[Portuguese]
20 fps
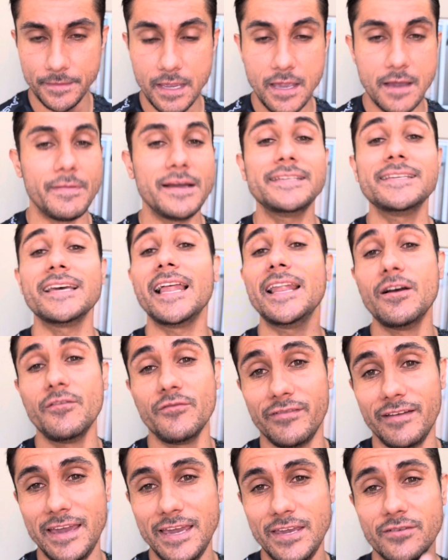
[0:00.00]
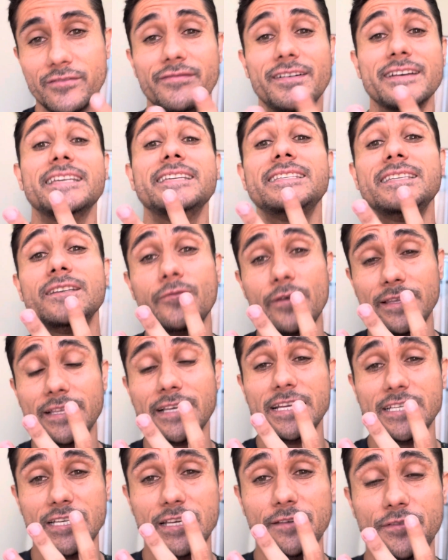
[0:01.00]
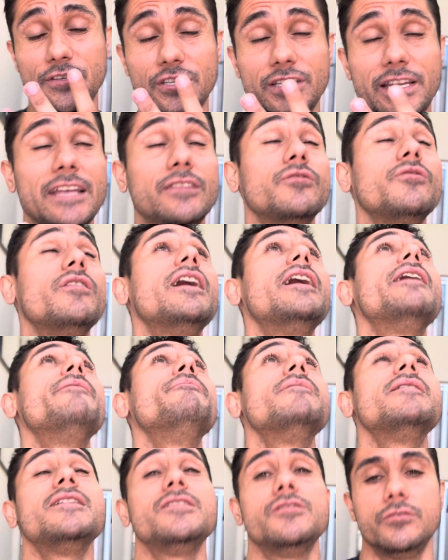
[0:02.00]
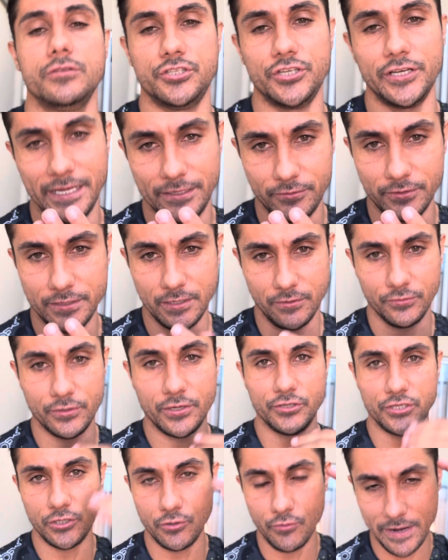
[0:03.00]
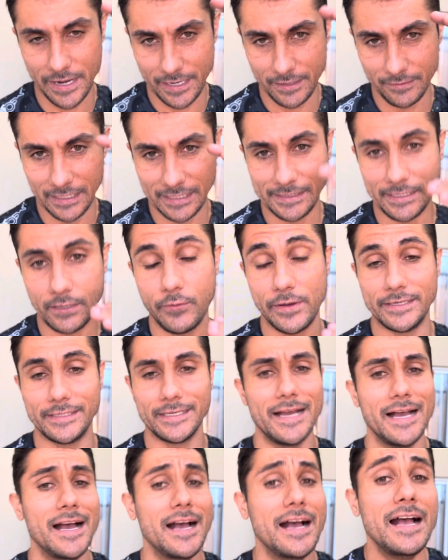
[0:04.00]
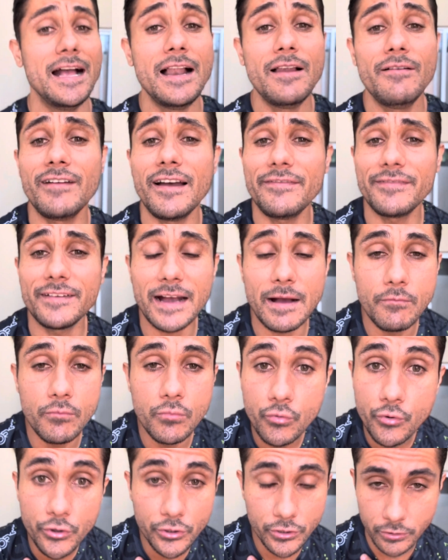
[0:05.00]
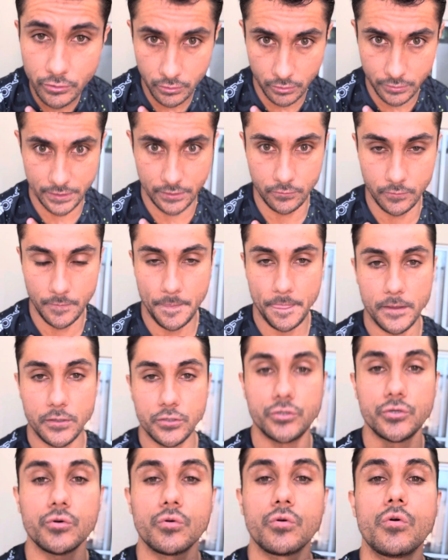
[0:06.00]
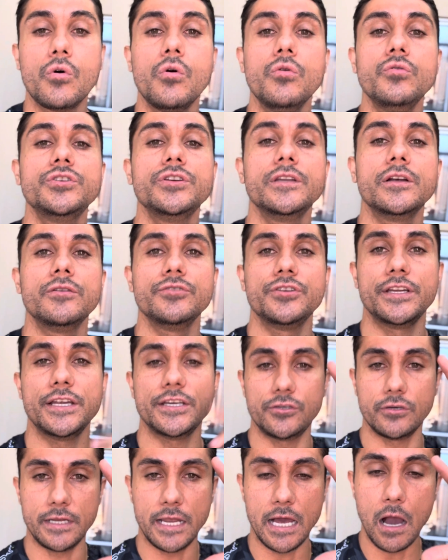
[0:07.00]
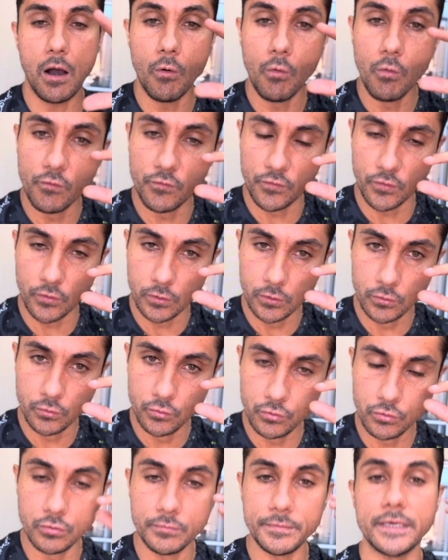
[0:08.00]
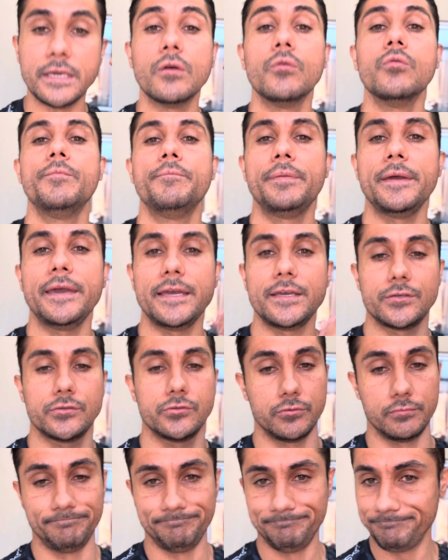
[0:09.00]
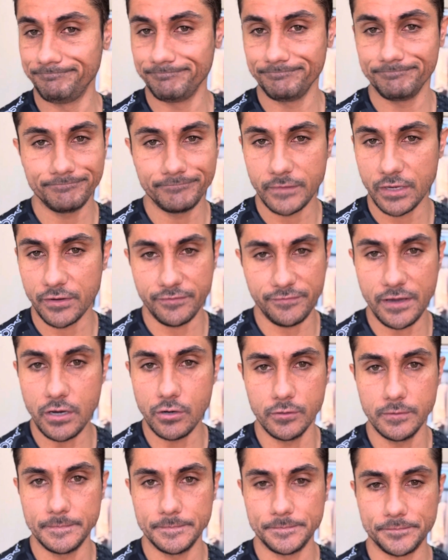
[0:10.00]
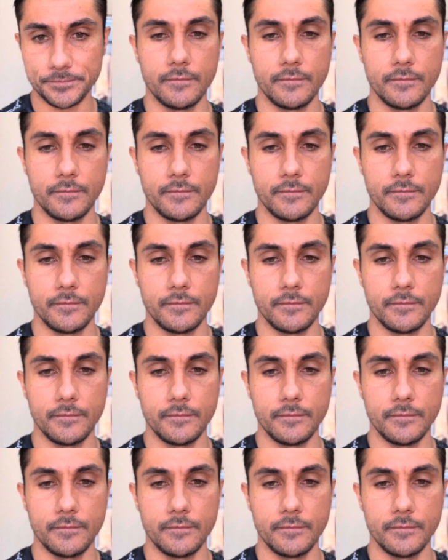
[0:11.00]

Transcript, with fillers: Mas se ela não veio, fazer 50 deadlift direto, mano, direto não, o que eu digo é na sequência, vai ficar muito dolorido. Se o coach não direcionar o volume, o peso, ferrou.